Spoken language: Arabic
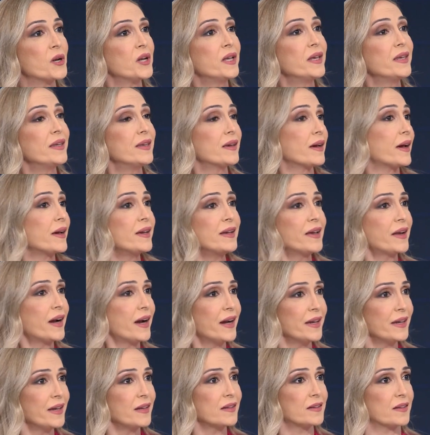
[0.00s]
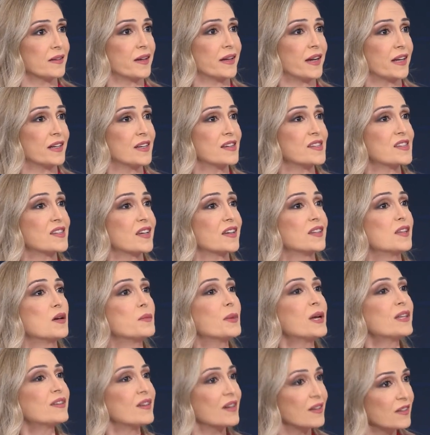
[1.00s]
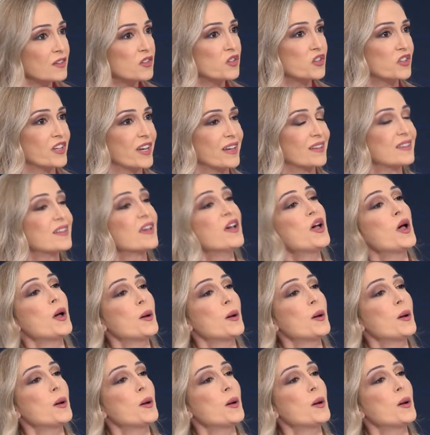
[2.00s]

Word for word: هي غير حياتنا يعني استخدامات الانترنت